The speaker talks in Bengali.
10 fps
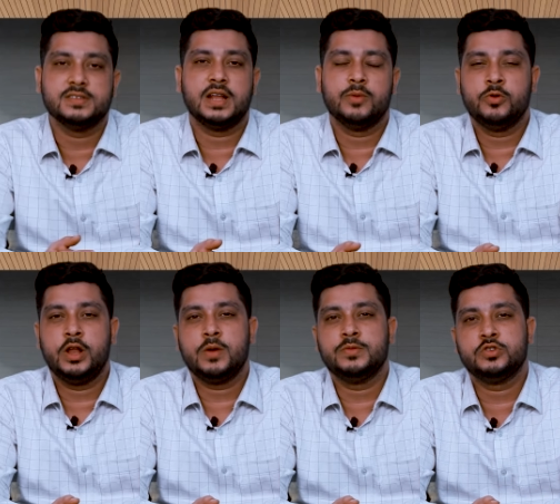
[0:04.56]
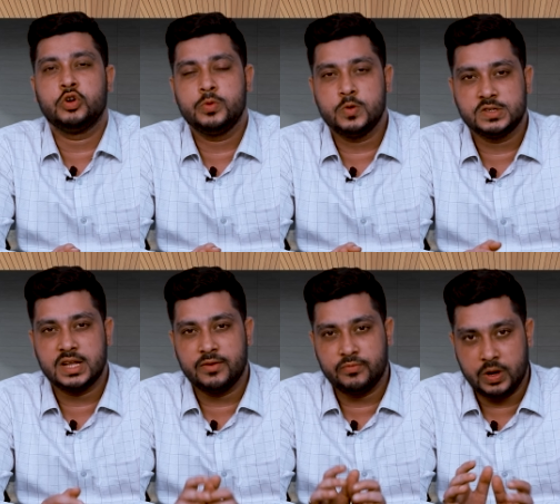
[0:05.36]
আসসালামু আলাইকুম রবিউল
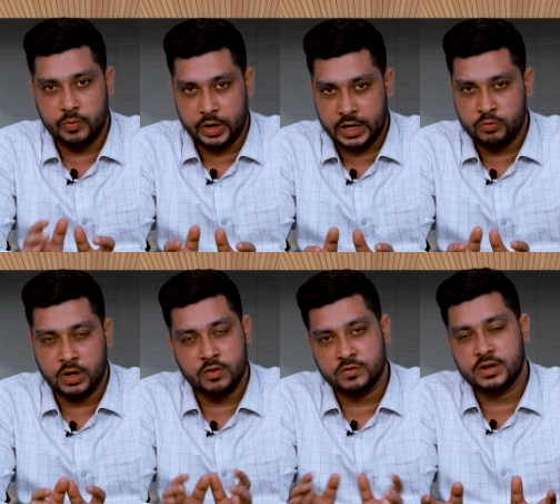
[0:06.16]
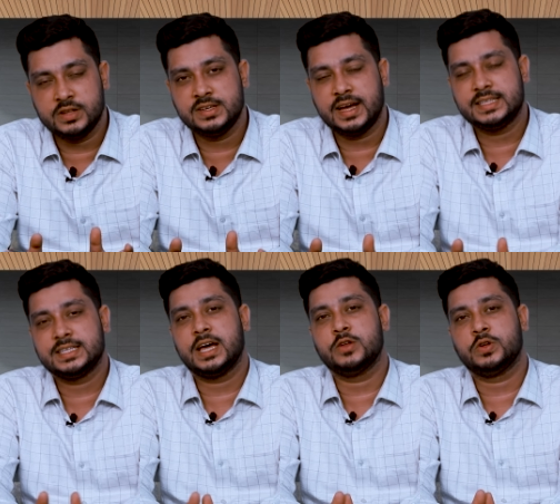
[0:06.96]
ইসলাম ফ্রম ওয়াইডার ওয়ার্ল্ড কনসালটেন্সি
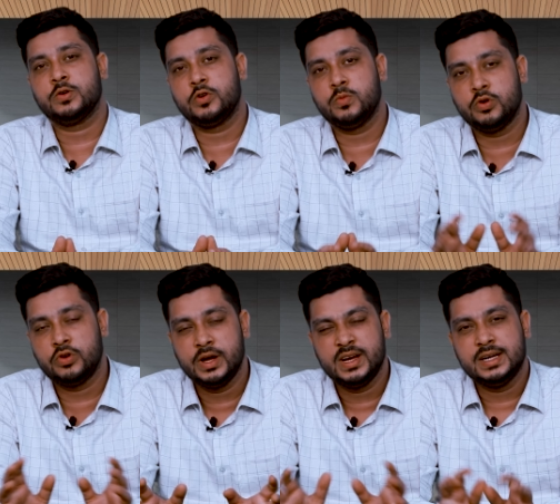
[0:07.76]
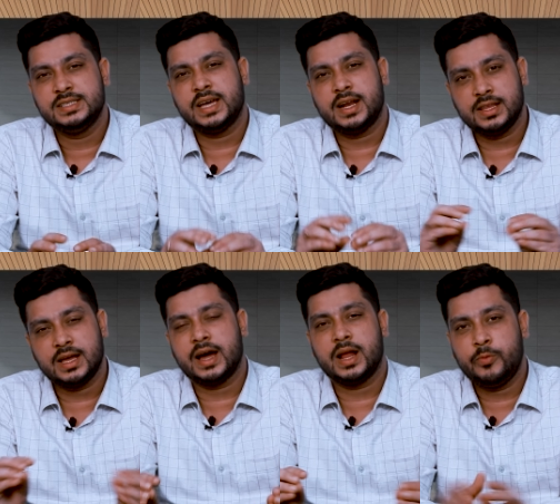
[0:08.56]
আজকে আলোচনা করব চায়নাতে
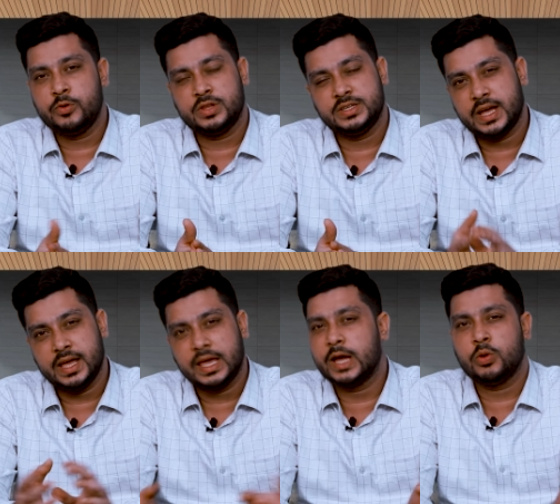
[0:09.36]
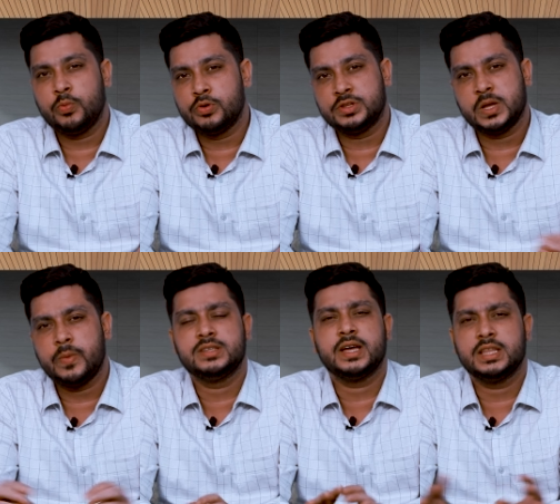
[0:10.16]
কারা পড়তে যায় কেন পড়তে যায়
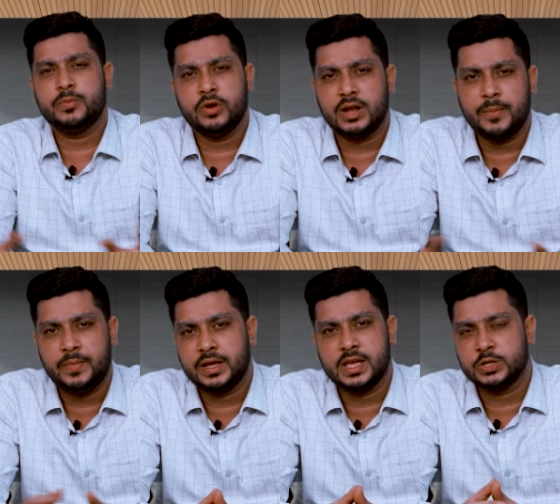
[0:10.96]
বা চায়নাতে পড়ে লাভটা কি